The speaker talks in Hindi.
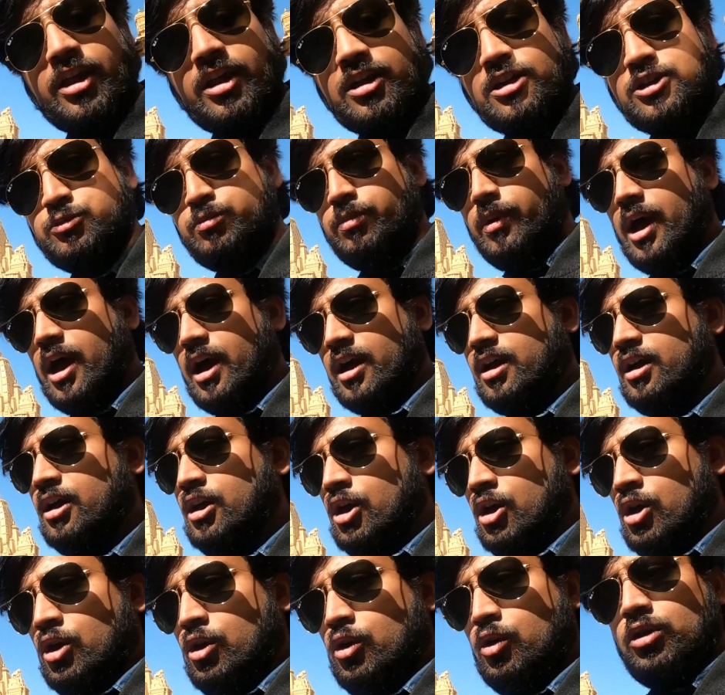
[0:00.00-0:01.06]
ईयर्स बैक
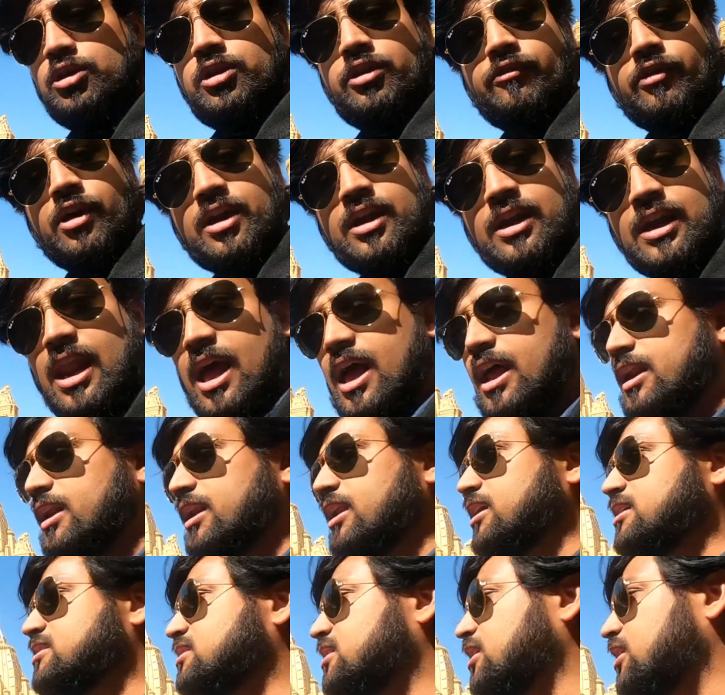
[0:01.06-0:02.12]
लुद्रवा क्लैन
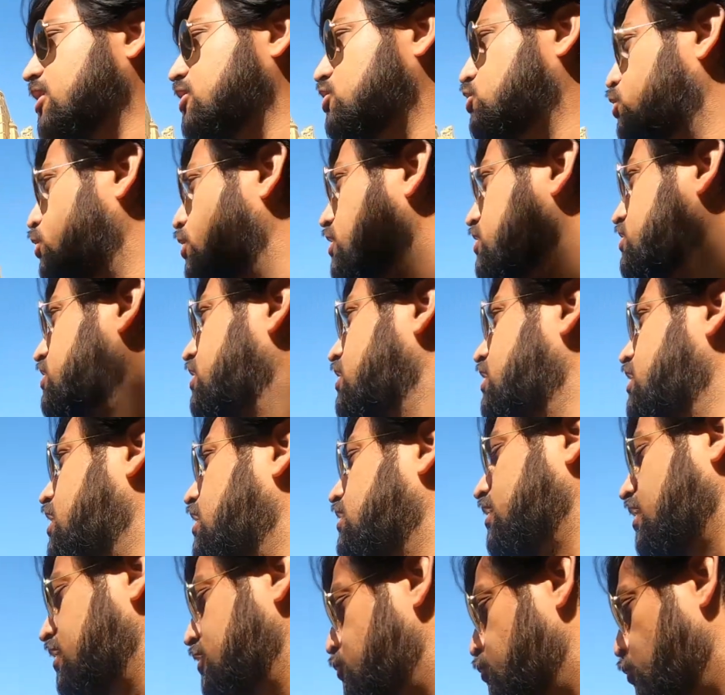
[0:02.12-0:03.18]
ने इसका रेस्टोरेशन किया
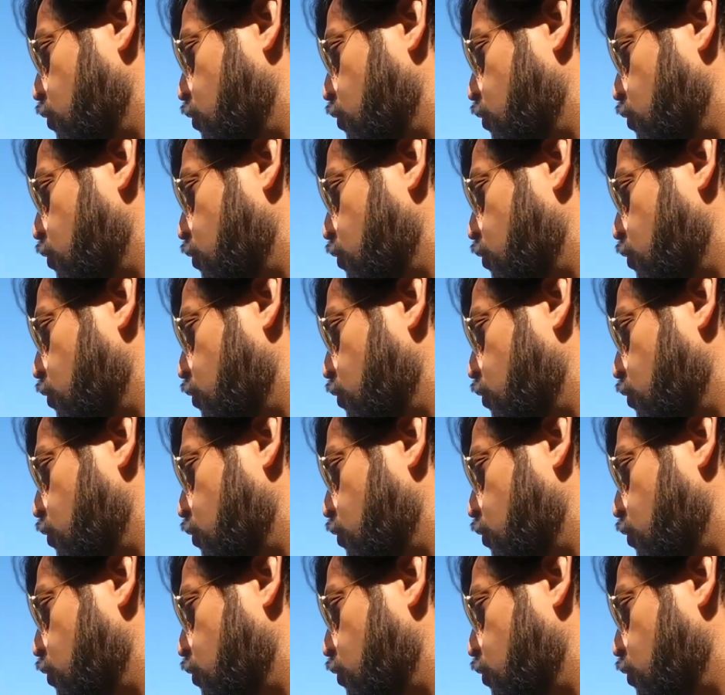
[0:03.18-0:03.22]
था इस